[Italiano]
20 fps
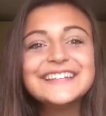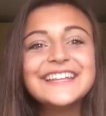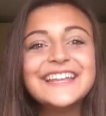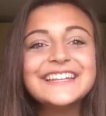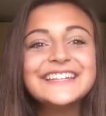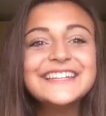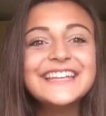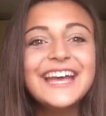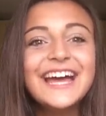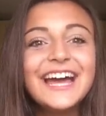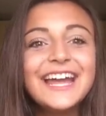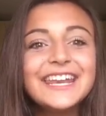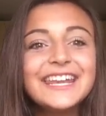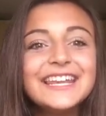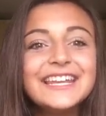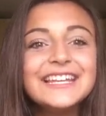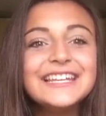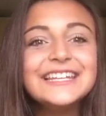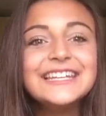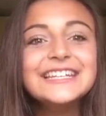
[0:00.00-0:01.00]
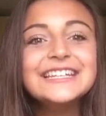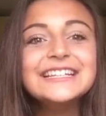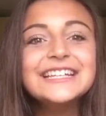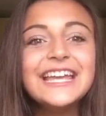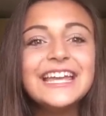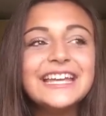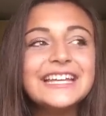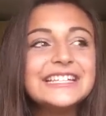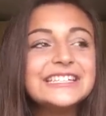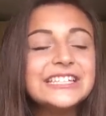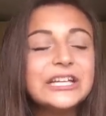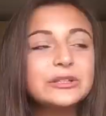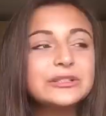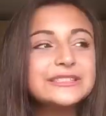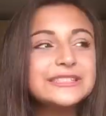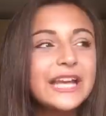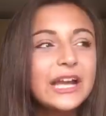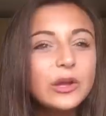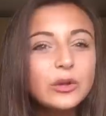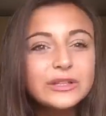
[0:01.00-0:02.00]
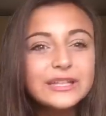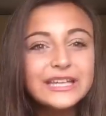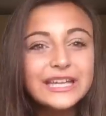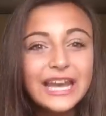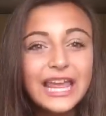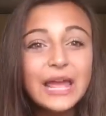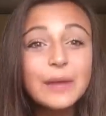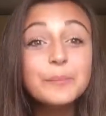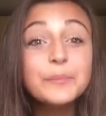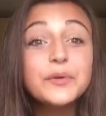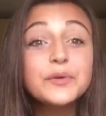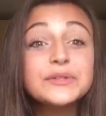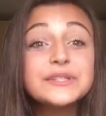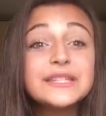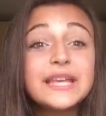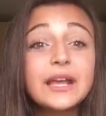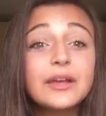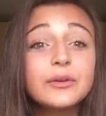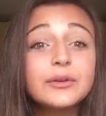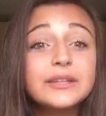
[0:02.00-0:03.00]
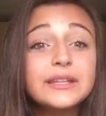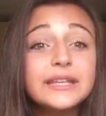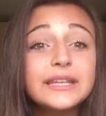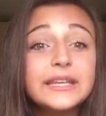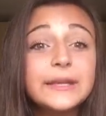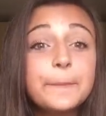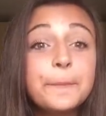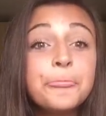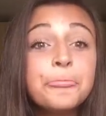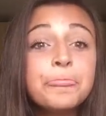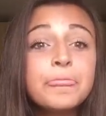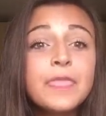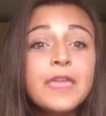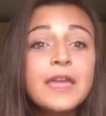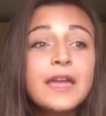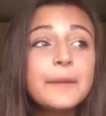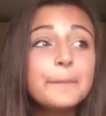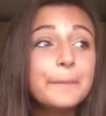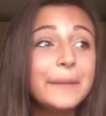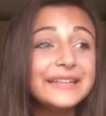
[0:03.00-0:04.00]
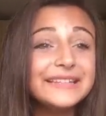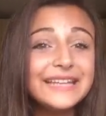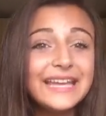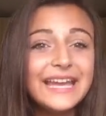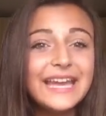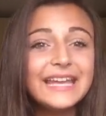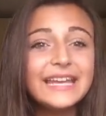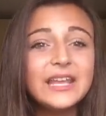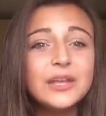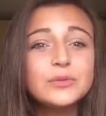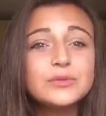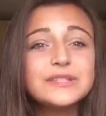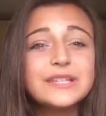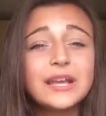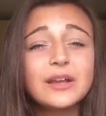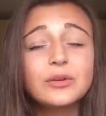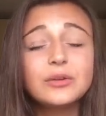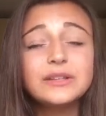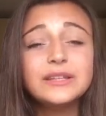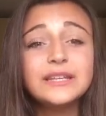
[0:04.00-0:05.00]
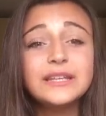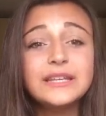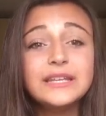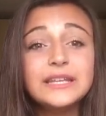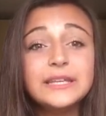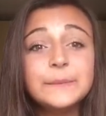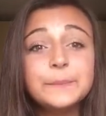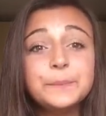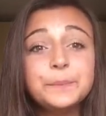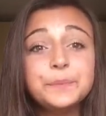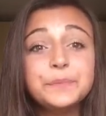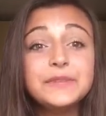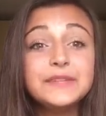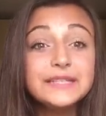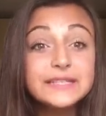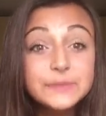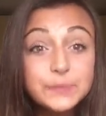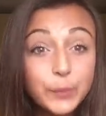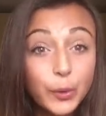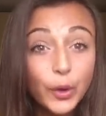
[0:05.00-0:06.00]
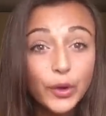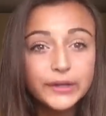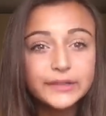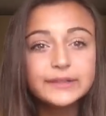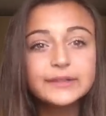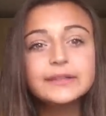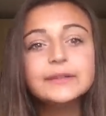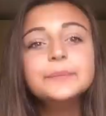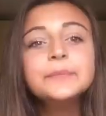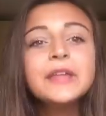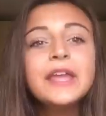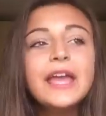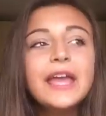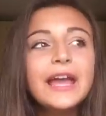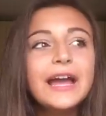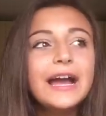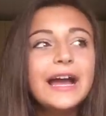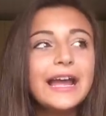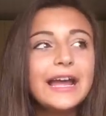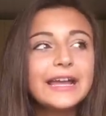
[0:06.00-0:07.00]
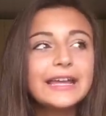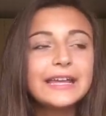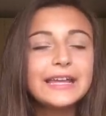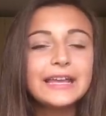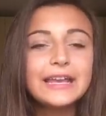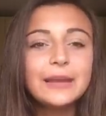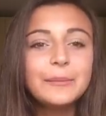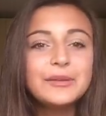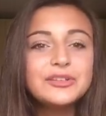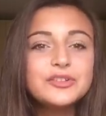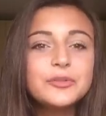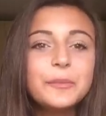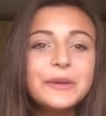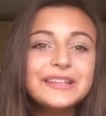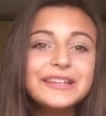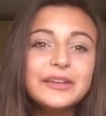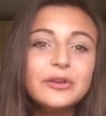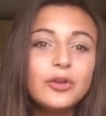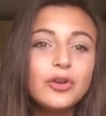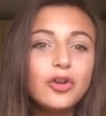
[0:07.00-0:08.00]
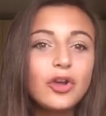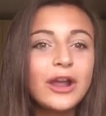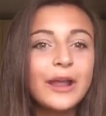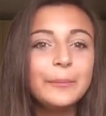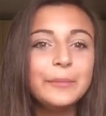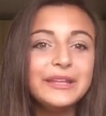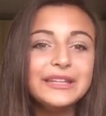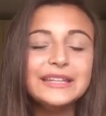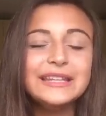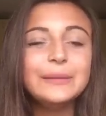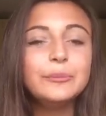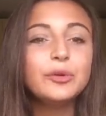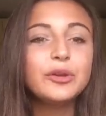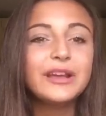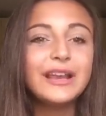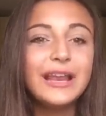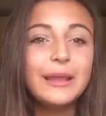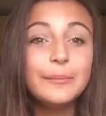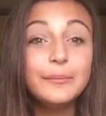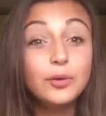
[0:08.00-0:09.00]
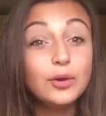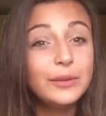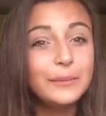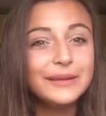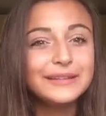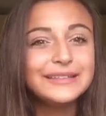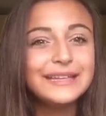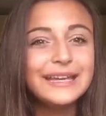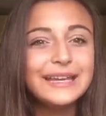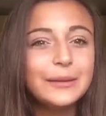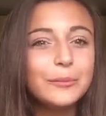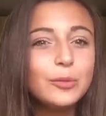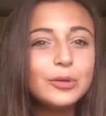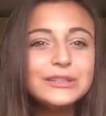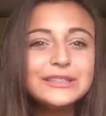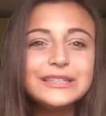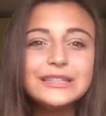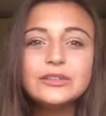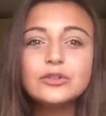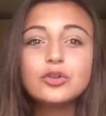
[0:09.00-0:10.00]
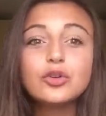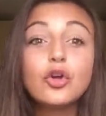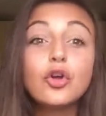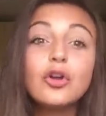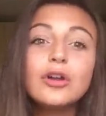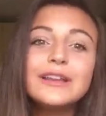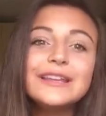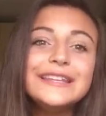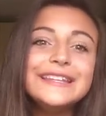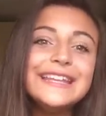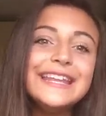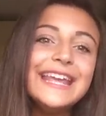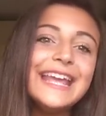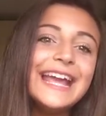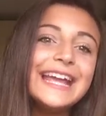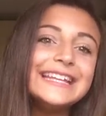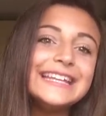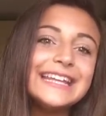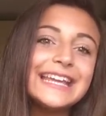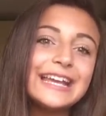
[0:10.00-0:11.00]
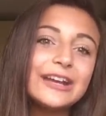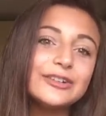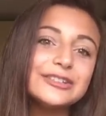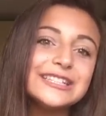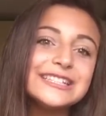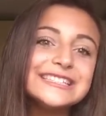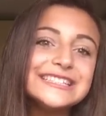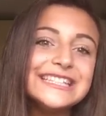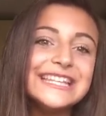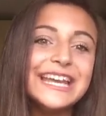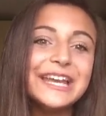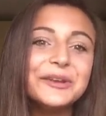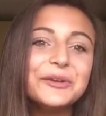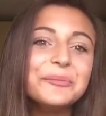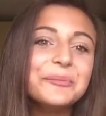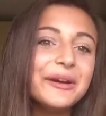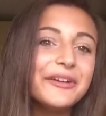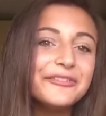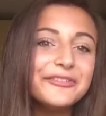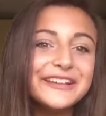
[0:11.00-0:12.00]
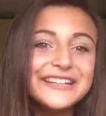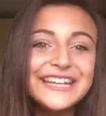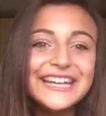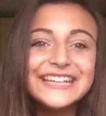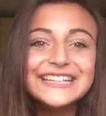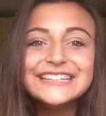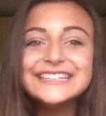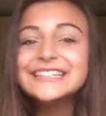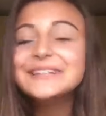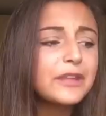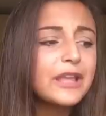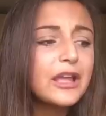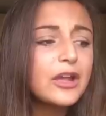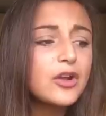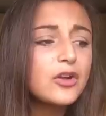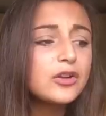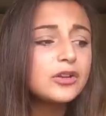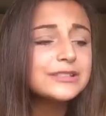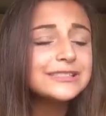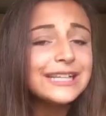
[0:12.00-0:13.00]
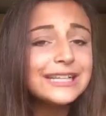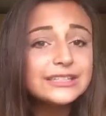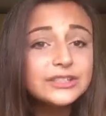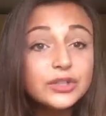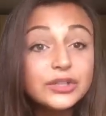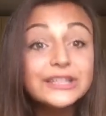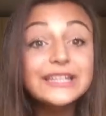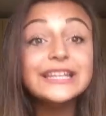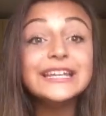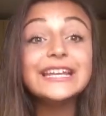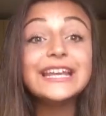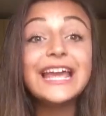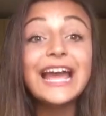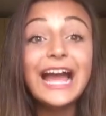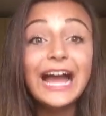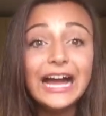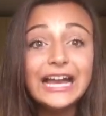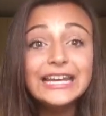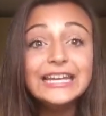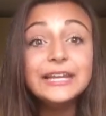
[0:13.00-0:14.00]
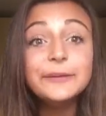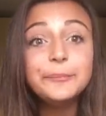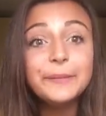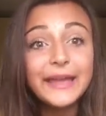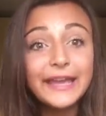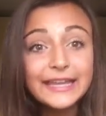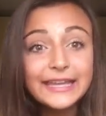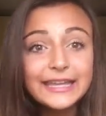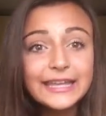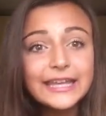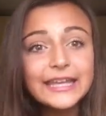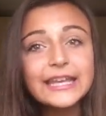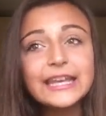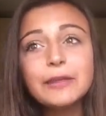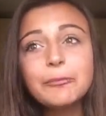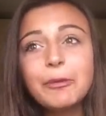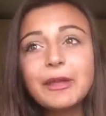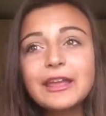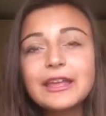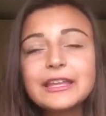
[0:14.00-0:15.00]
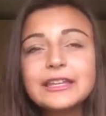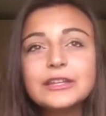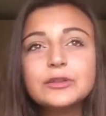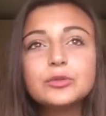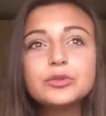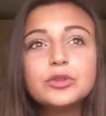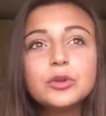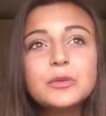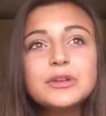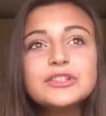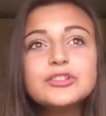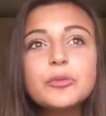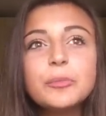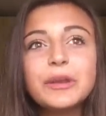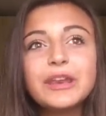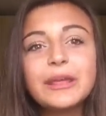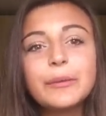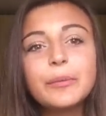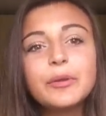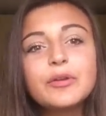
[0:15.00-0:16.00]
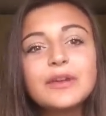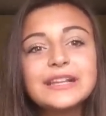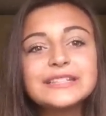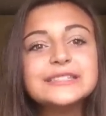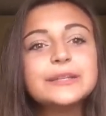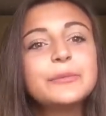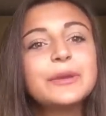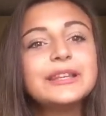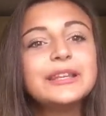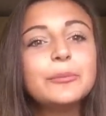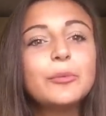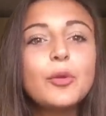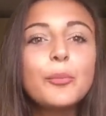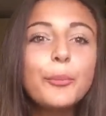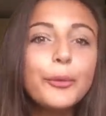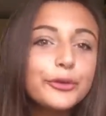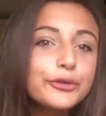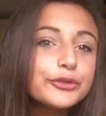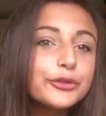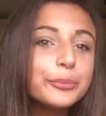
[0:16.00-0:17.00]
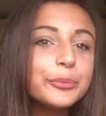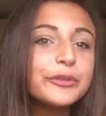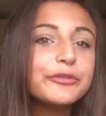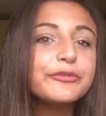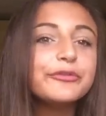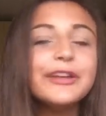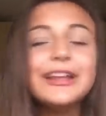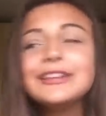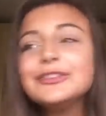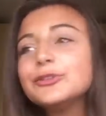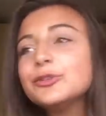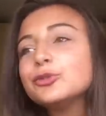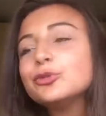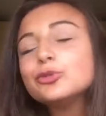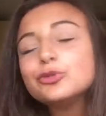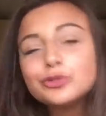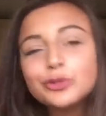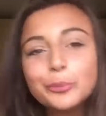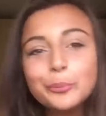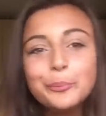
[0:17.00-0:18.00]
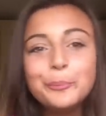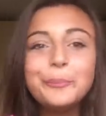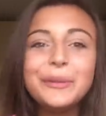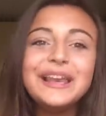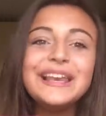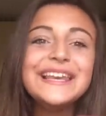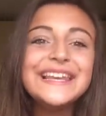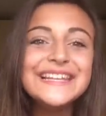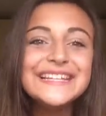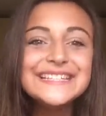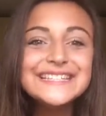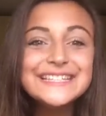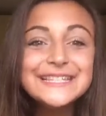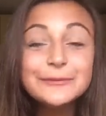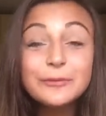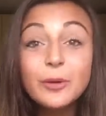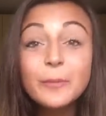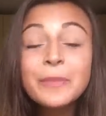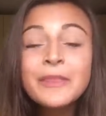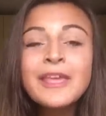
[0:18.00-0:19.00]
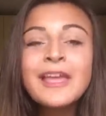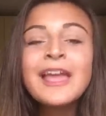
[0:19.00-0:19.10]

di andare lì e c'è un sacco di club, un sacco di materie, un sacco di, di, sport, anche che la maggior parte non li ho capiti, tipo i club o le materie, molti non ho idea di che cosa siano, ma fa niente. Cos'altro dire? Ah, le pecche, le pecche di tutto questo perché per ora sembra tipo il posto perfetto, tutto bellissimo.